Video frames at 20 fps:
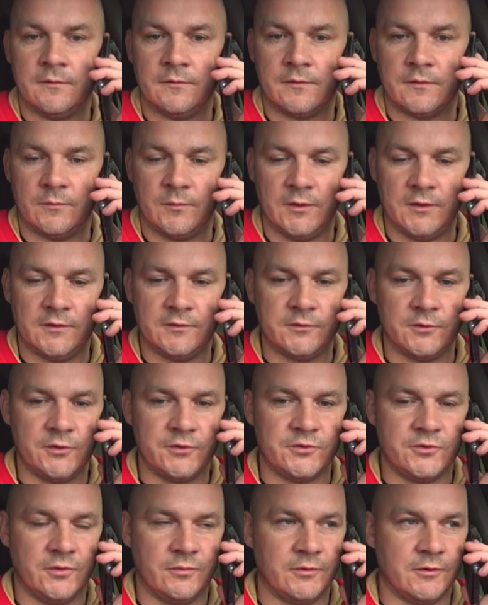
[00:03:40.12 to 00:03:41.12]
Роман
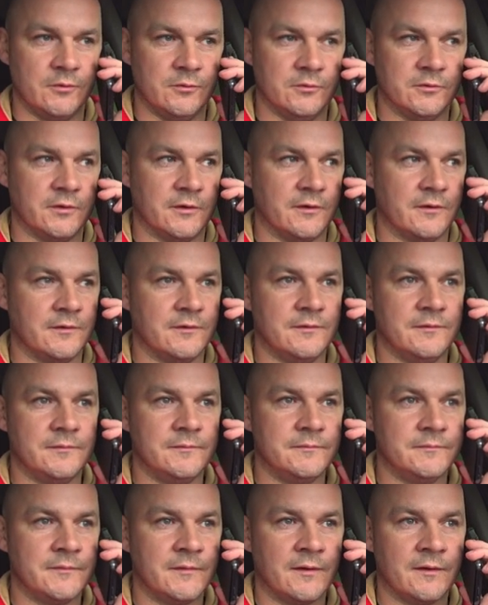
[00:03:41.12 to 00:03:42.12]
Анатольевич, доброе утро.
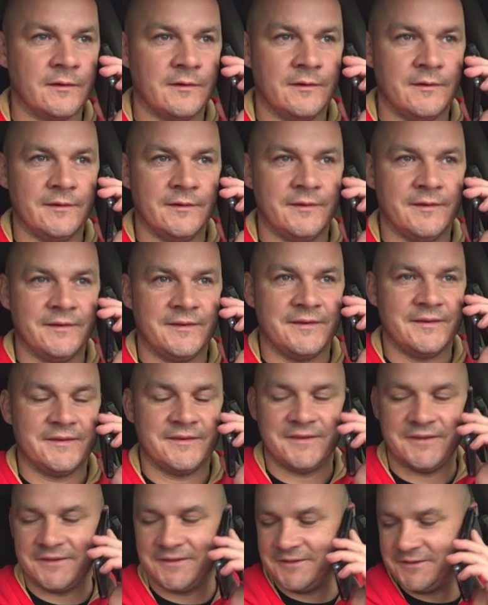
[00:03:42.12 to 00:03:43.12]

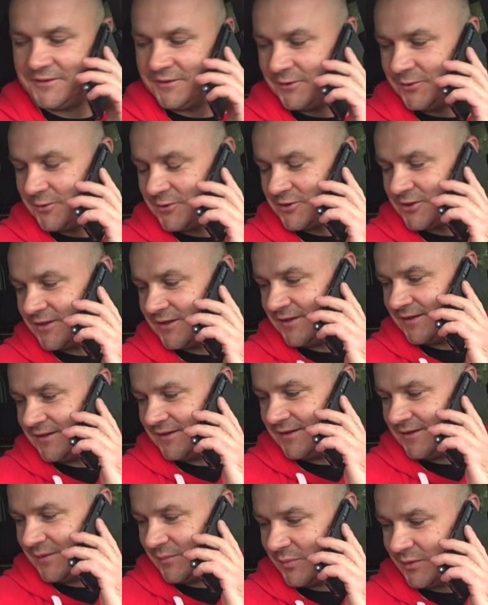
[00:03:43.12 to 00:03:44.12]
Это Сережа.
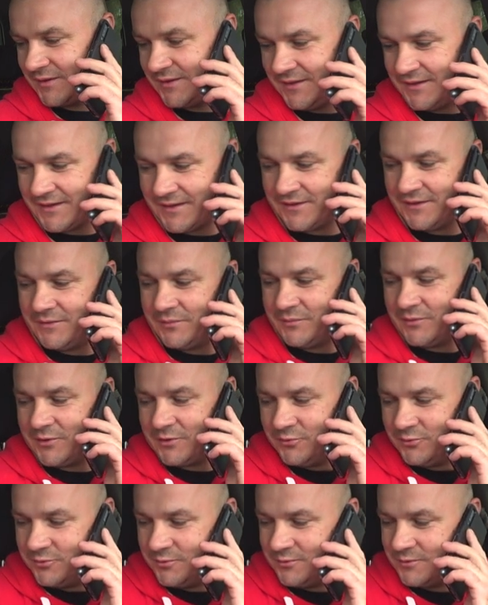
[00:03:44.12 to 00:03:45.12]
Я подъехал,
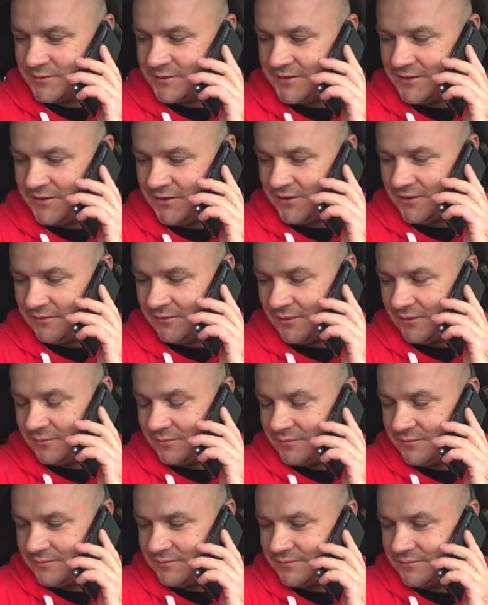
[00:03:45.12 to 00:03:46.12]
могу зайти к
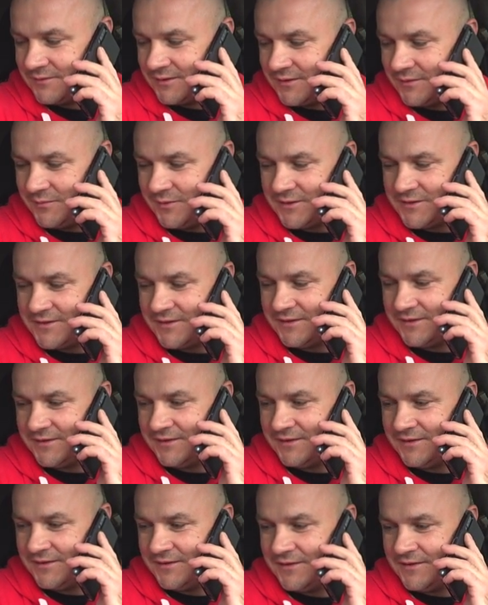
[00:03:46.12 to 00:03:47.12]
вам. Вы на месте?
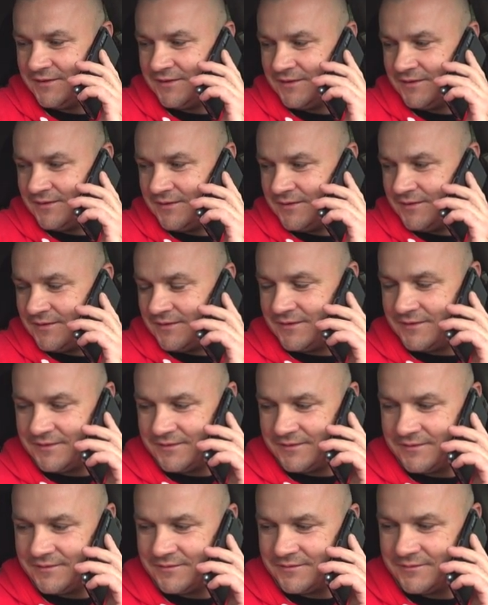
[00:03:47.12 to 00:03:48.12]

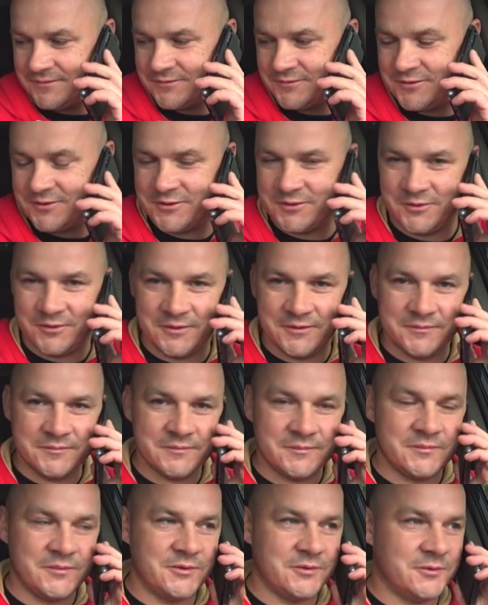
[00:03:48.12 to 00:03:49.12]
Все,
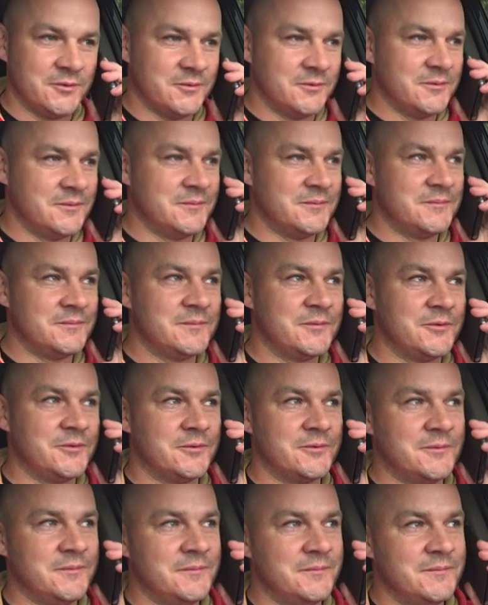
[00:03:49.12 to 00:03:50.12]
бегу,
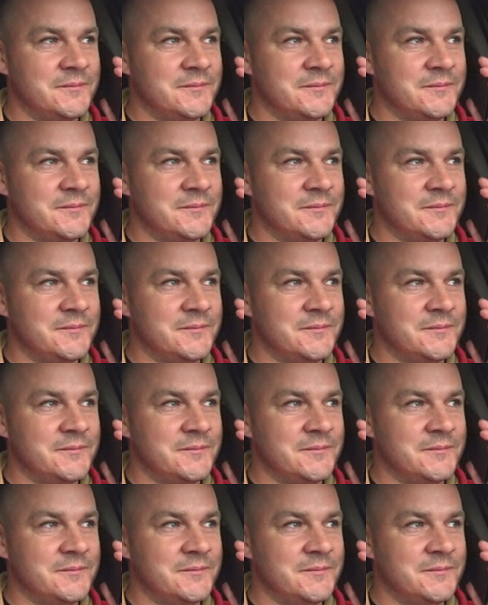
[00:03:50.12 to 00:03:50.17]
бегу.